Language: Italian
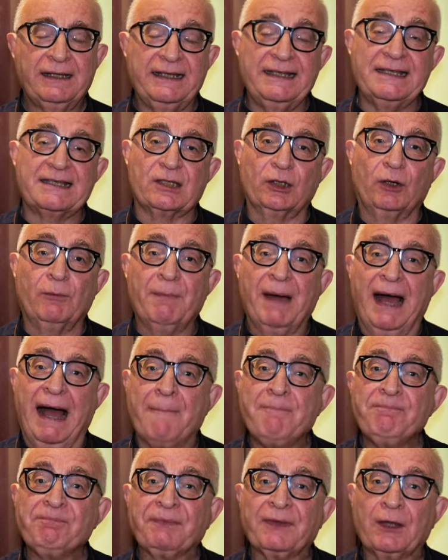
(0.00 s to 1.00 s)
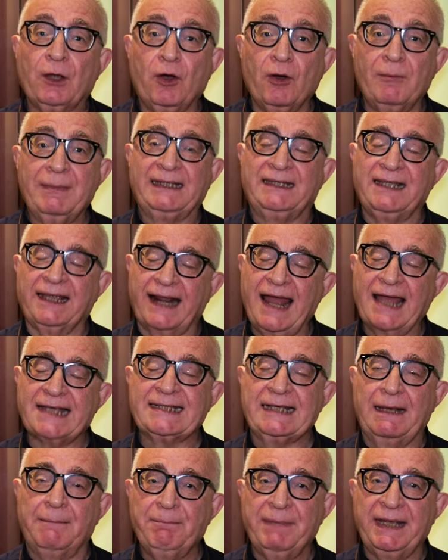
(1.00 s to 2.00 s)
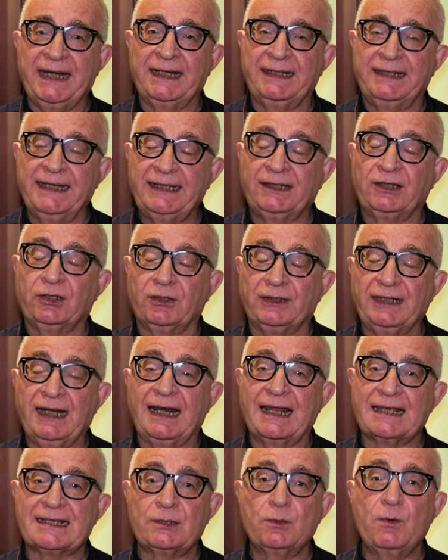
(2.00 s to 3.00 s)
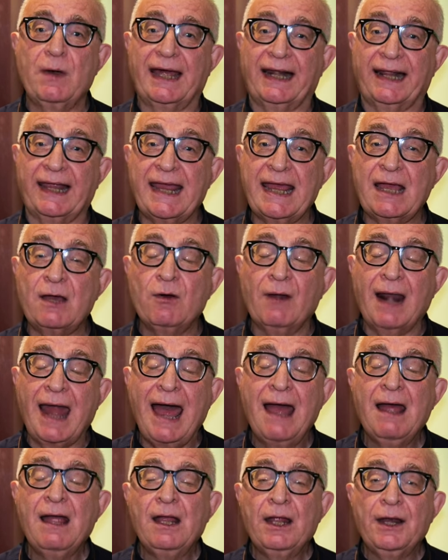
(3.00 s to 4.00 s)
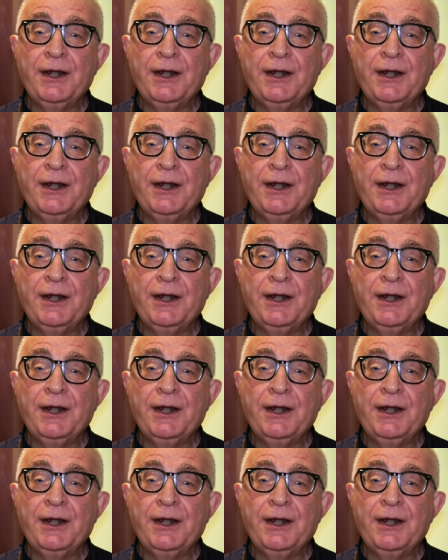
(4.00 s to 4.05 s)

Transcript: Insomma, come dirà San Benedetto nella sua regola,